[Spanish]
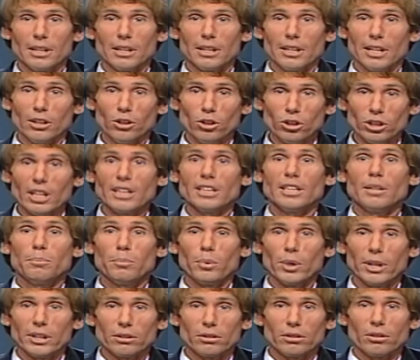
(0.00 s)
que no están
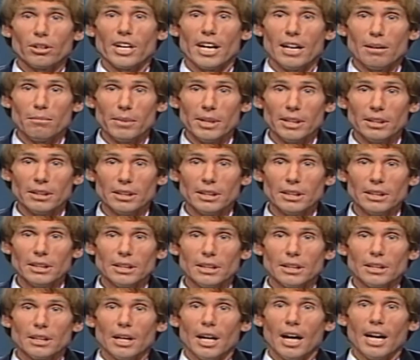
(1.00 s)
dispuestos
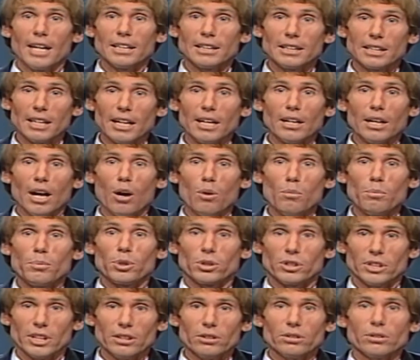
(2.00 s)
realmente a entrar a un
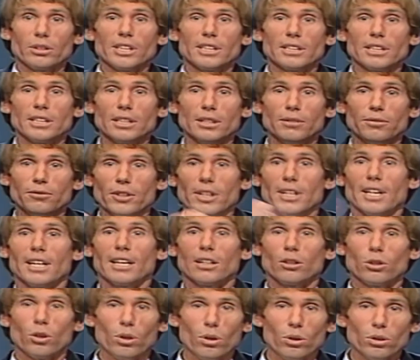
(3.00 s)
proceso que signifique
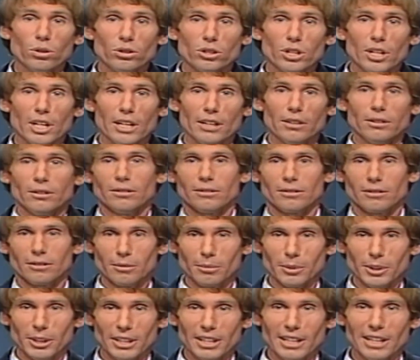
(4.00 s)
que todos los chilenos,
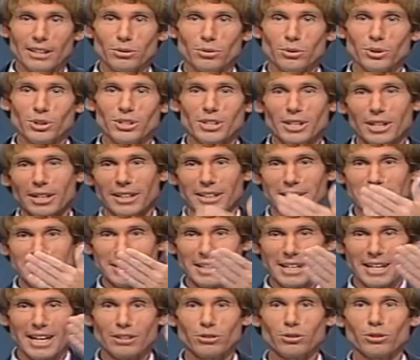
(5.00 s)
como en el caso de Chile, en
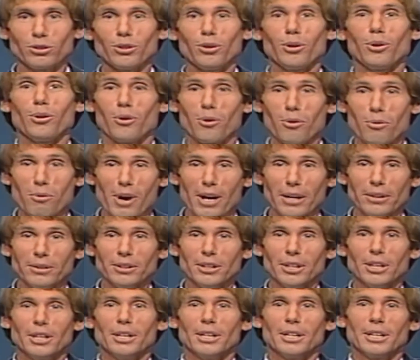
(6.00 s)
ese caso todos los
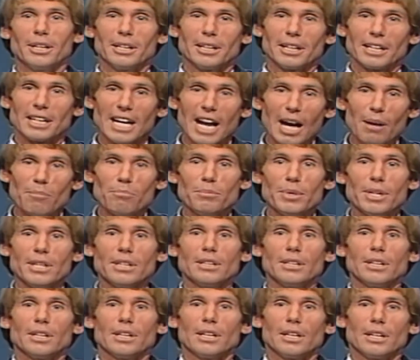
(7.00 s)
cubanos,
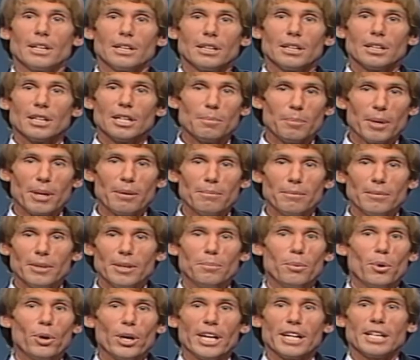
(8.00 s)
cambien y,
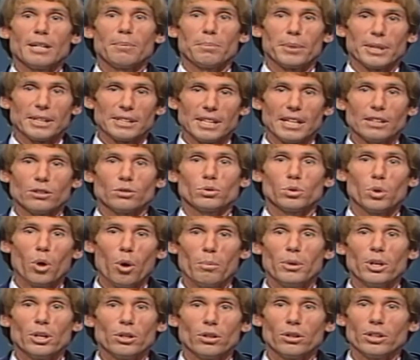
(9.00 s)
puedan expresar sus
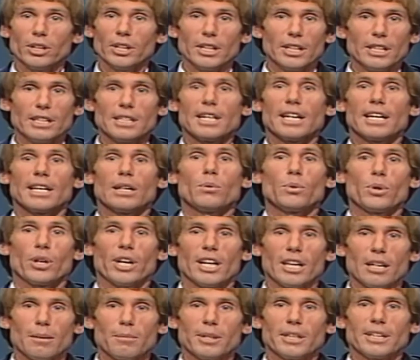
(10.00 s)
opiniones y lleguen a un
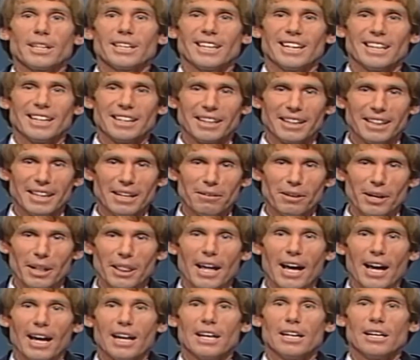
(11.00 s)
régimen en que de
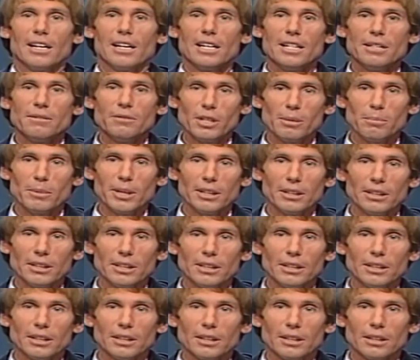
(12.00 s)
verdad,
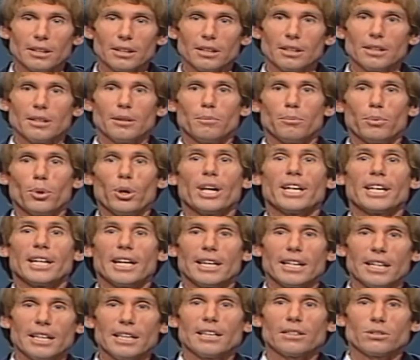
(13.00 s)
libremente, puedan
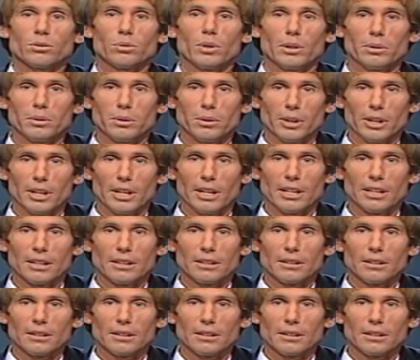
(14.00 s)
elegir a sus autoridades.